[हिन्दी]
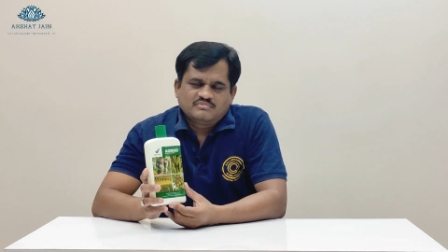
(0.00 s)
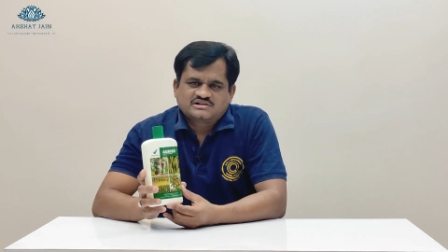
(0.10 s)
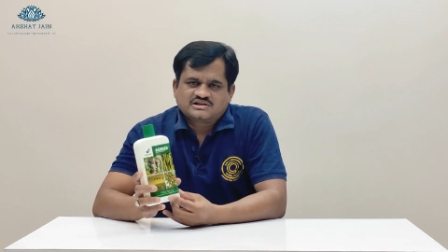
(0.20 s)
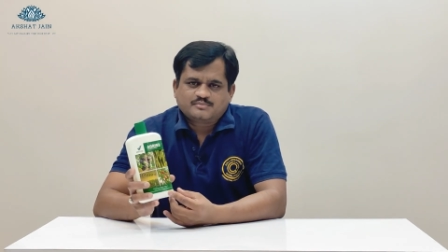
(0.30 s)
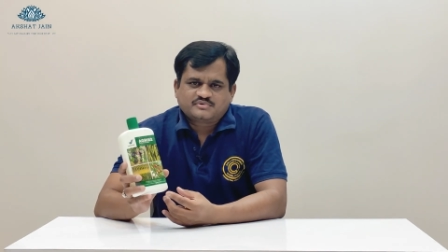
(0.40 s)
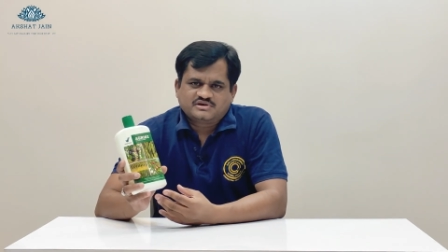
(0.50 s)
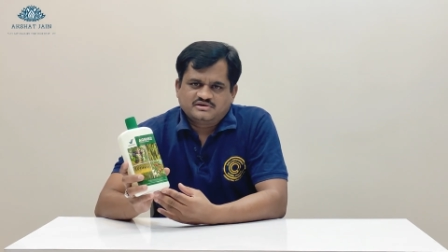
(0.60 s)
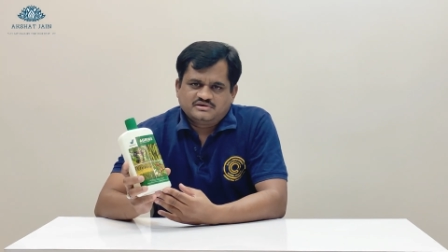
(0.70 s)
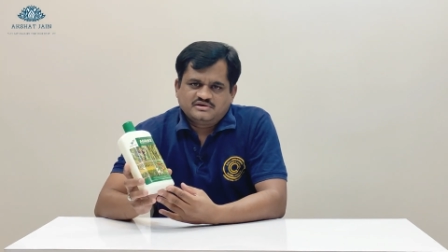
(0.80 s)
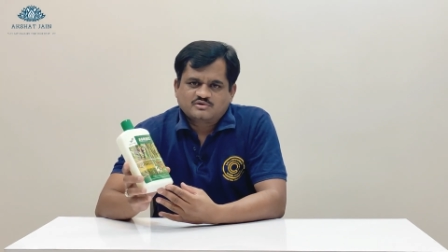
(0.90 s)
मतलब कि
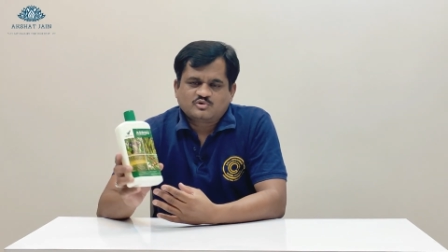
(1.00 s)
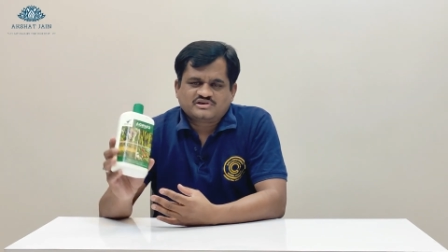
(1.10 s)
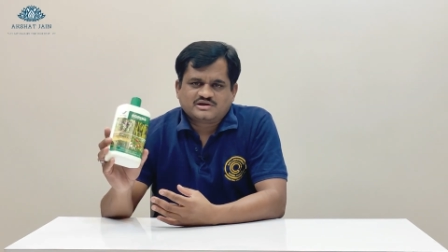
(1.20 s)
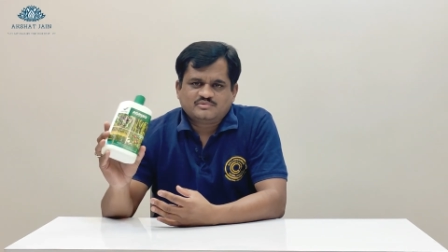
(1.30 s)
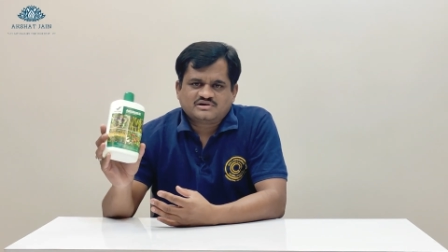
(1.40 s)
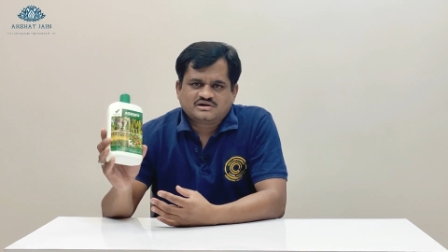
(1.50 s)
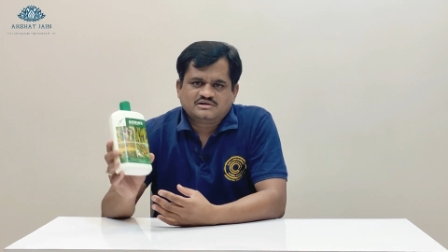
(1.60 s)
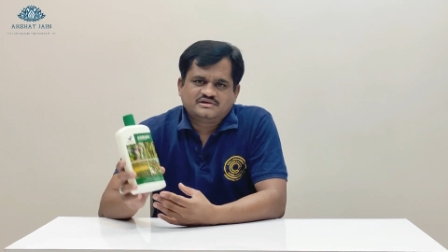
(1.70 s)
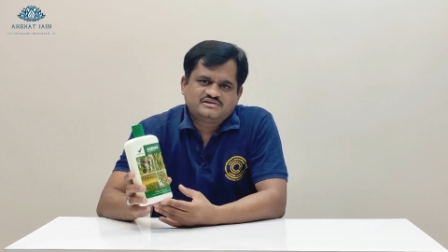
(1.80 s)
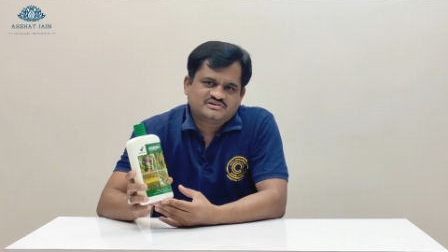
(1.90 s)
ये कोई
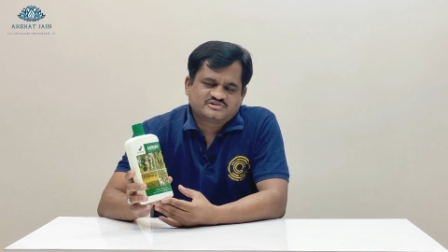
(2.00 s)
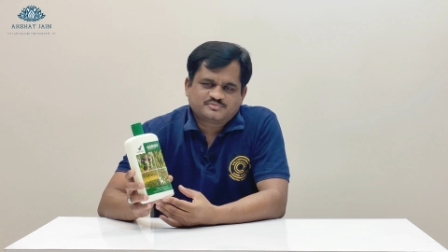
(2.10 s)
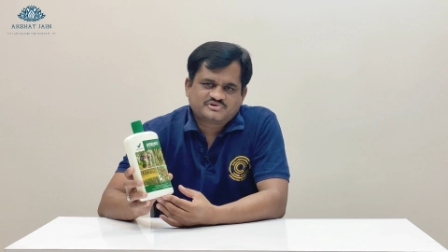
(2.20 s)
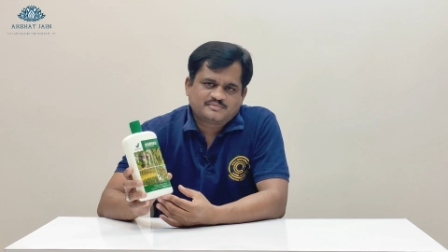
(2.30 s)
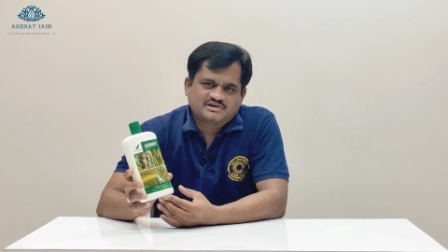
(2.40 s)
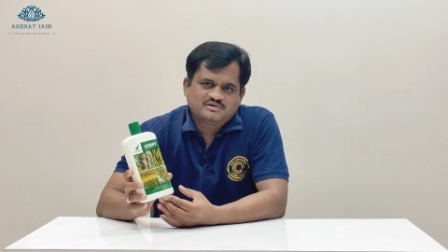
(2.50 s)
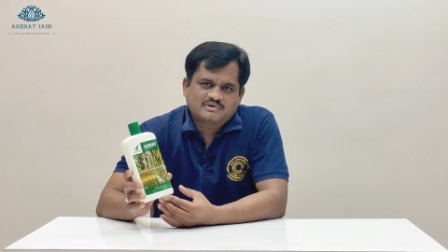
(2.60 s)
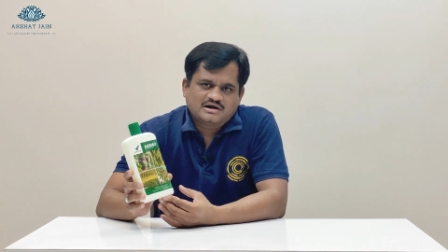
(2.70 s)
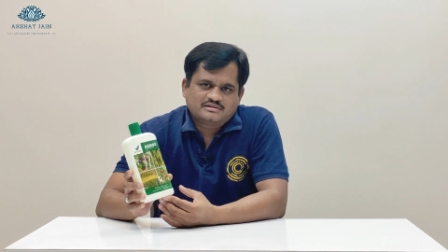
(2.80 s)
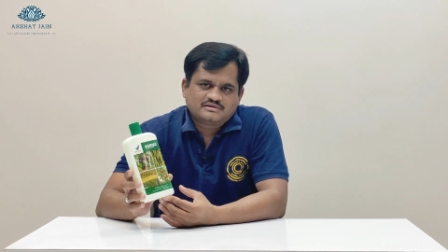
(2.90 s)
केमिकल नहीं है सबसे पहली
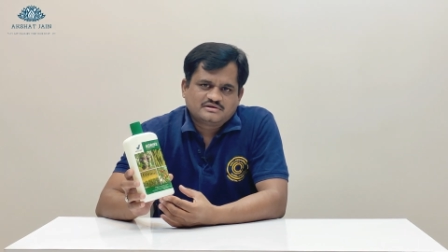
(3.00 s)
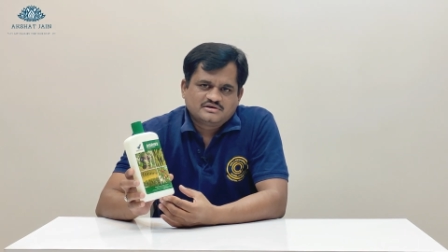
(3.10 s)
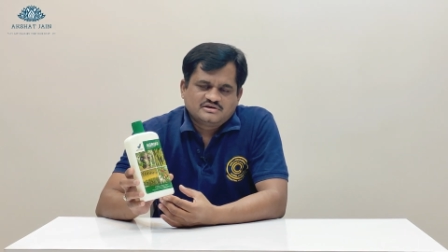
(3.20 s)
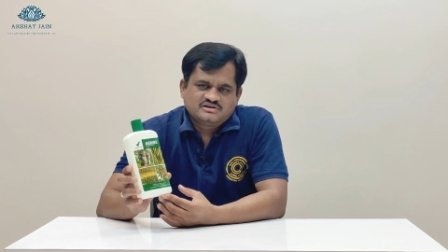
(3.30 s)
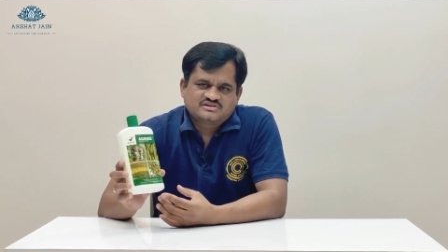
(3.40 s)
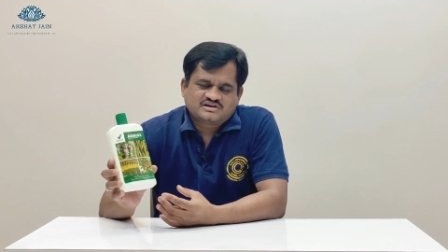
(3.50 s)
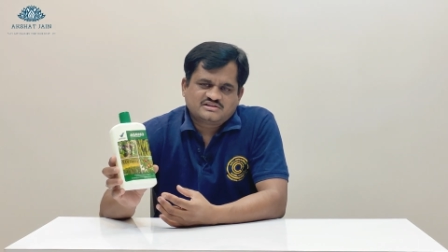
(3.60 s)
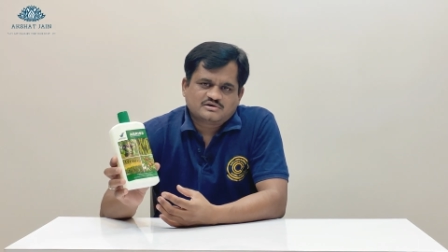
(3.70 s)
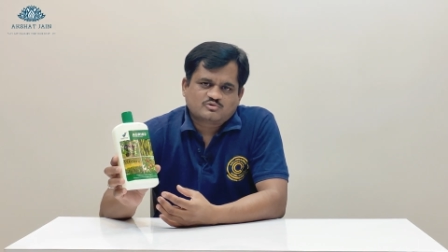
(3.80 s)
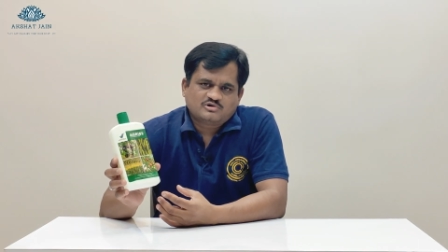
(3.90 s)
बात इसके
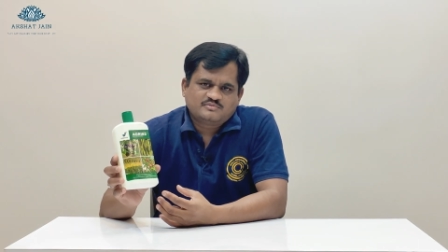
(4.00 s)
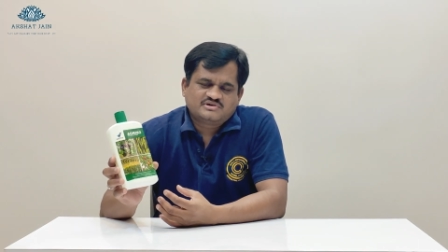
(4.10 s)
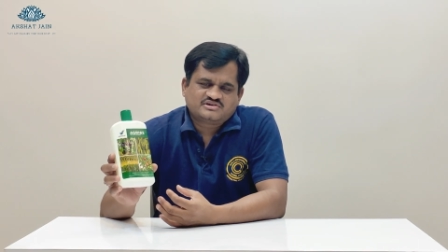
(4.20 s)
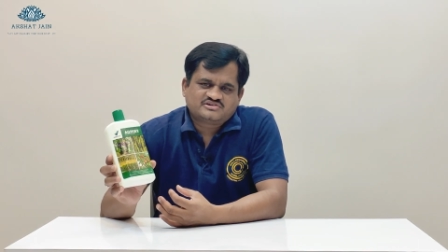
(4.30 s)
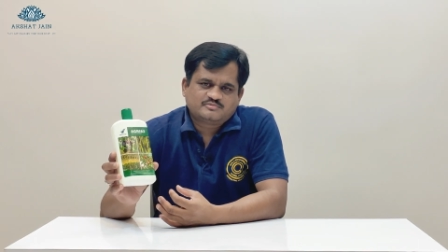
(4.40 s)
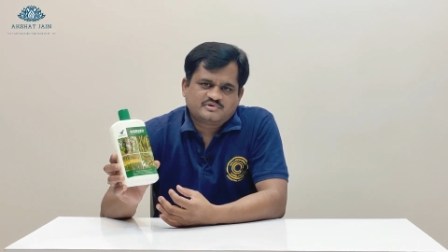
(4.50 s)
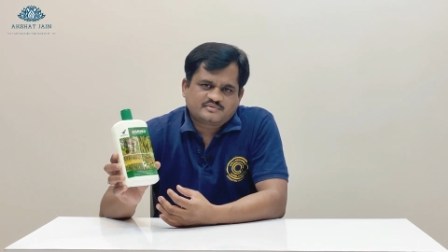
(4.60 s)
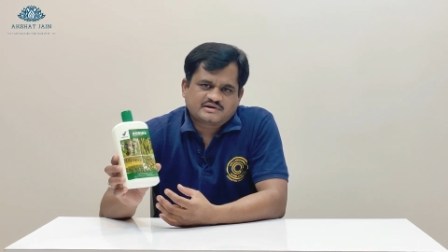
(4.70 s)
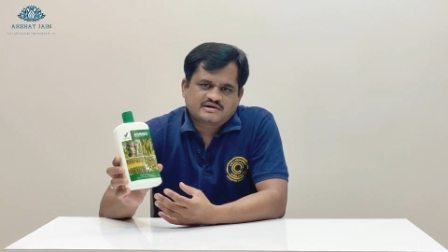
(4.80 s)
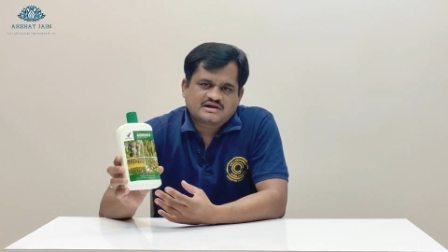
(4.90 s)
अंदर कोई भी किसी भी
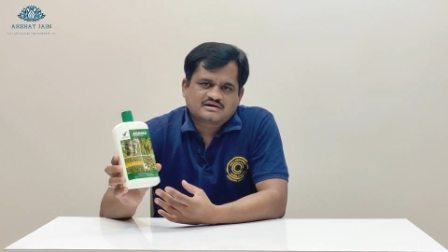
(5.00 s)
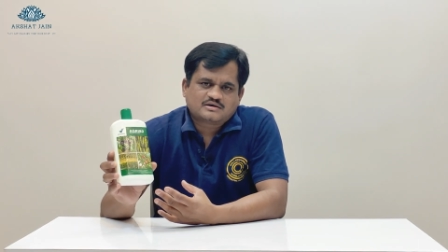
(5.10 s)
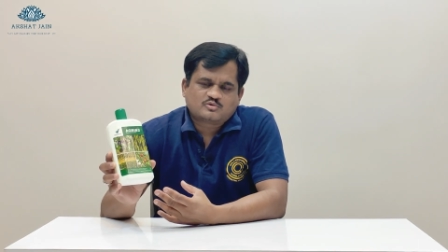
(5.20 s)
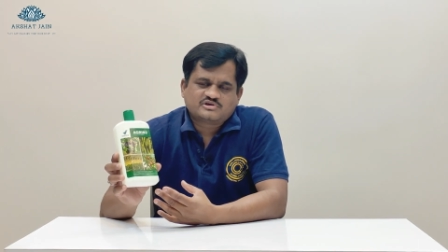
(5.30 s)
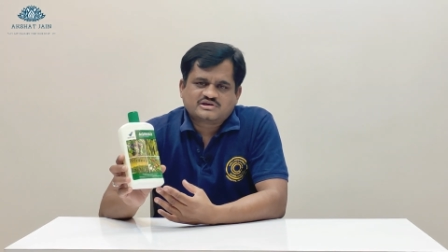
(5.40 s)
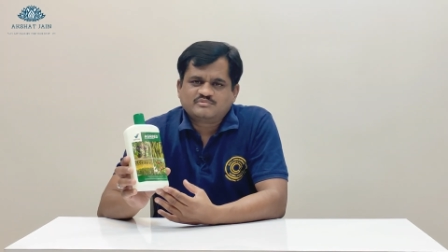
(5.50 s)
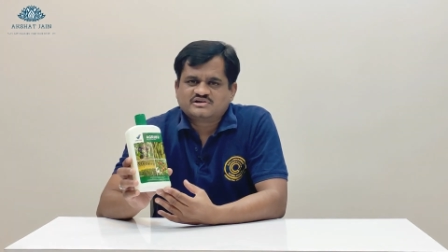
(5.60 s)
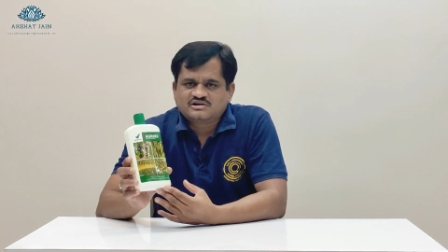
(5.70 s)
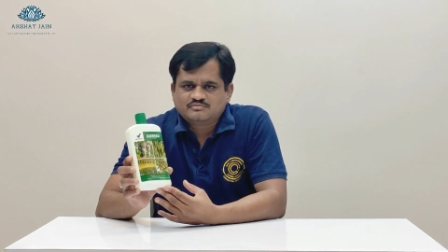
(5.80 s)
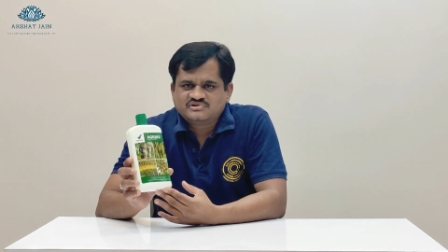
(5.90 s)
प्रकार का कोई
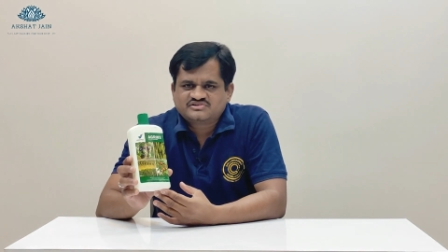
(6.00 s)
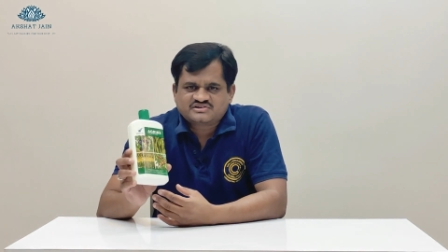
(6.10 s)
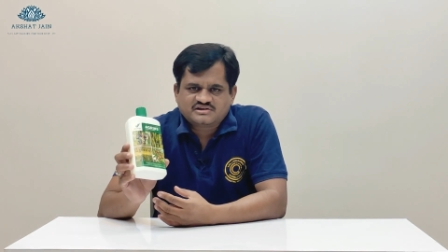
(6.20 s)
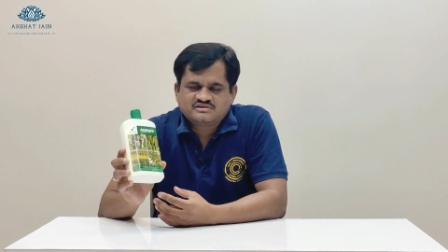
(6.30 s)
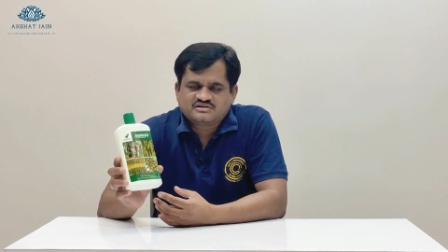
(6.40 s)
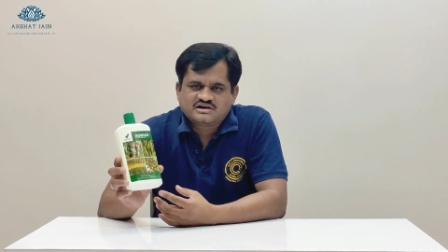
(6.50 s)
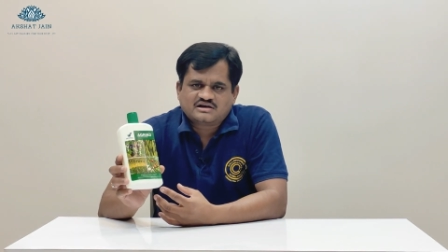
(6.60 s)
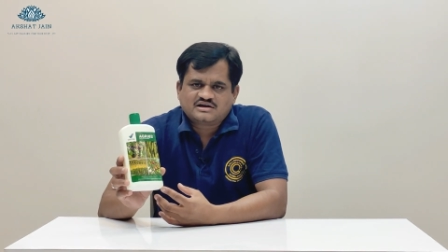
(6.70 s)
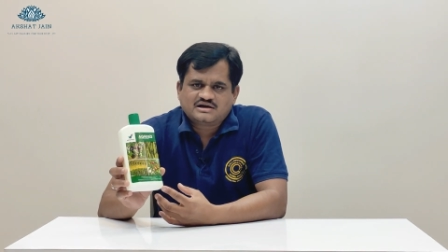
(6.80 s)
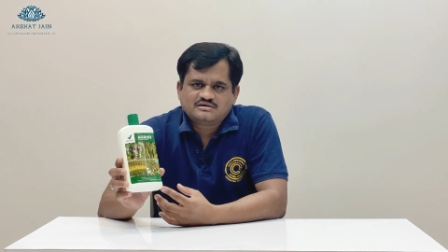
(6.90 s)
केमिकल मिक्स नहीं किया
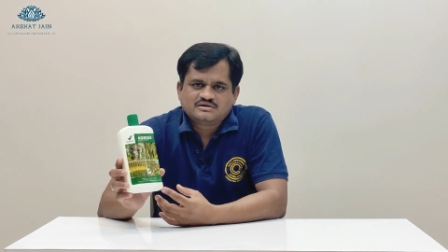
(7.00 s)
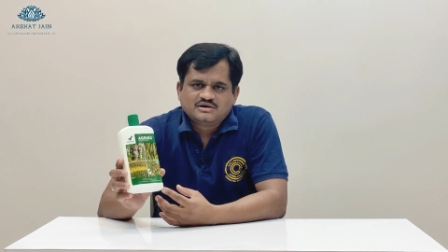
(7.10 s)
गया